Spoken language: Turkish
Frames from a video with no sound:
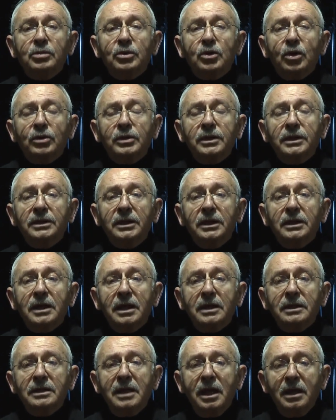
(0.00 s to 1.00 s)
Bürokratik
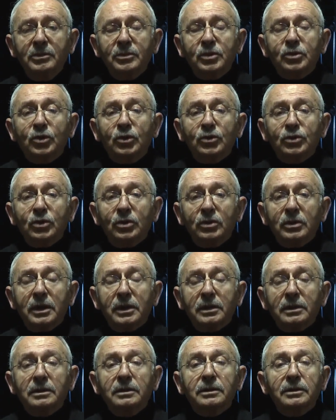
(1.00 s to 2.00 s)
engel mi
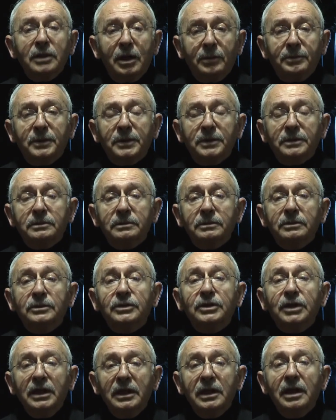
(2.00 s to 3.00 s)
koyuyorlar? Yapın,
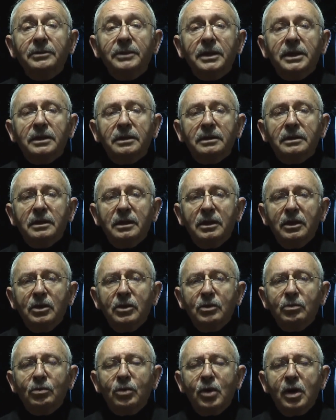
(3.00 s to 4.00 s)
dinlemeyin.
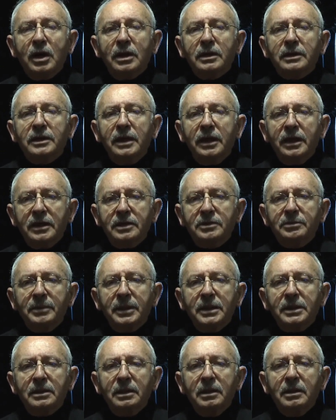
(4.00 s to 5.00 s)
Bu halkı
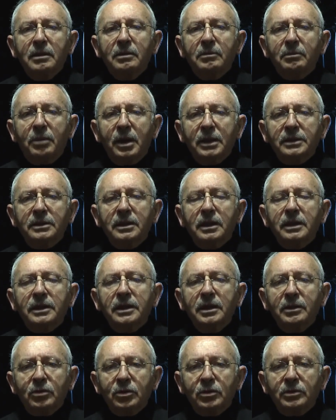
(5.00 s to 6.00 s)
ekmek,
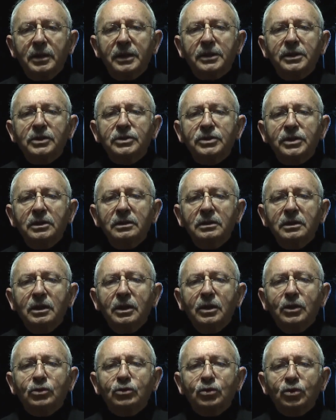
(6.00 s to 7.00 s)
battaniye bulmak için
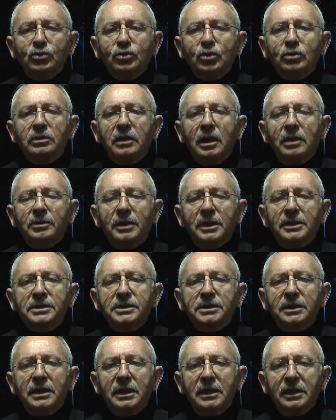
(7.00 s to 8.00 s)

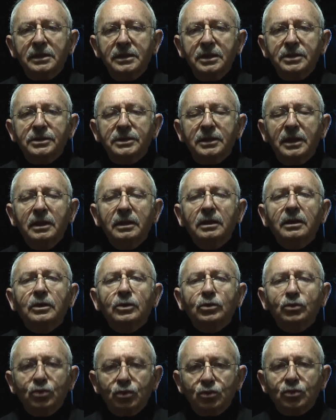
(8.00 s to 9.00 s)
tutuklanmanız gerekirse
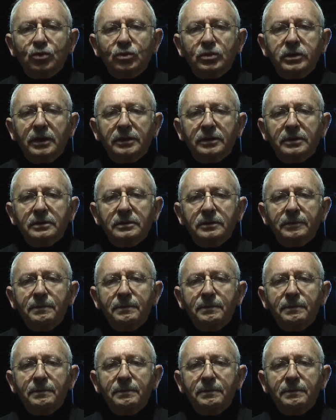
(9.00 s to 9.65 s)
tutuklanın